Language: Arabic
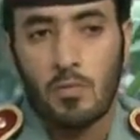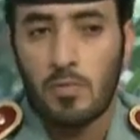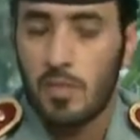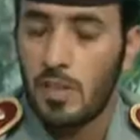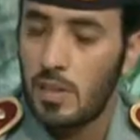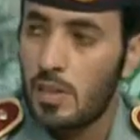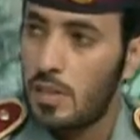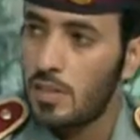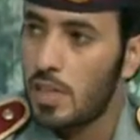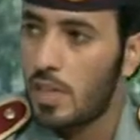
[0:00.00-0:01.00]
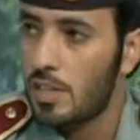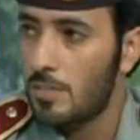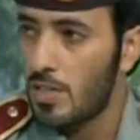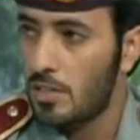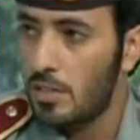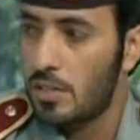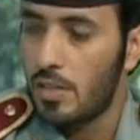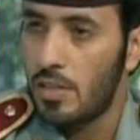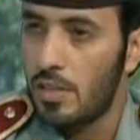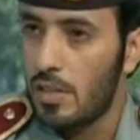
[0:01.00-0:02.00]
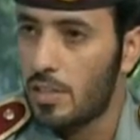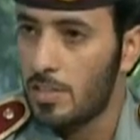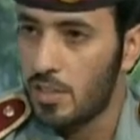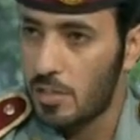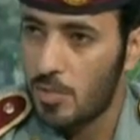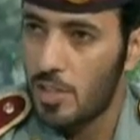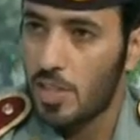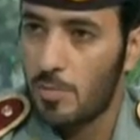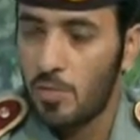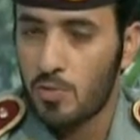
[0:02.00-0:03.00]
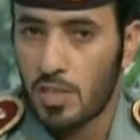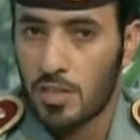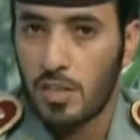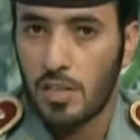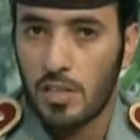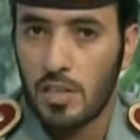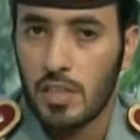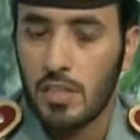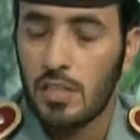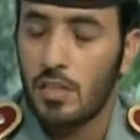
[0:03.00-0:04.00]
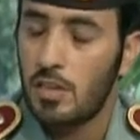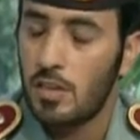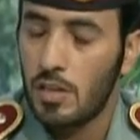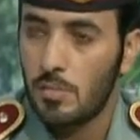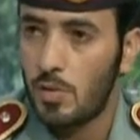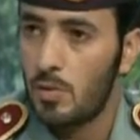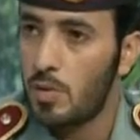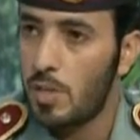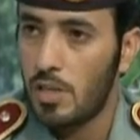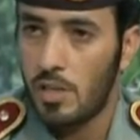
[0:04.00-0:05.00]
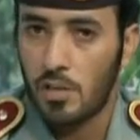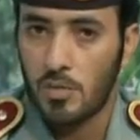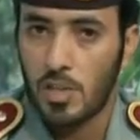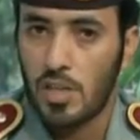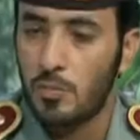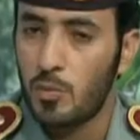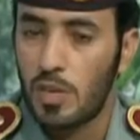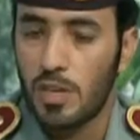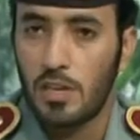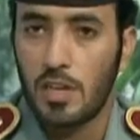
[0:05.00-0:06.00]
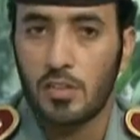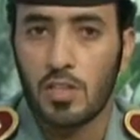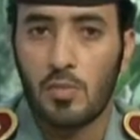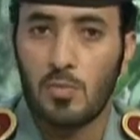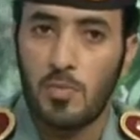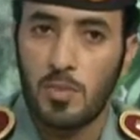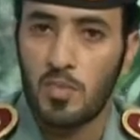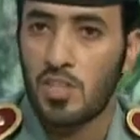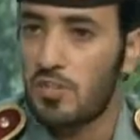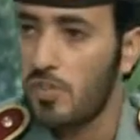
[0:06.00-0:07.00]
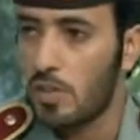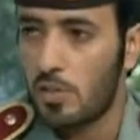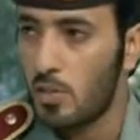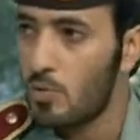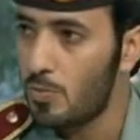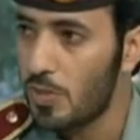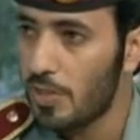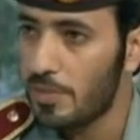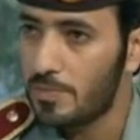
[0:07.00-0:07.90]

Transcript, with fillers: وفي عندنا خدمات الخدمات الطبيه تابعه لوزاره الداخليه نعم ويقدمون للعلاج او في المستشفيات الحكوميه نعم.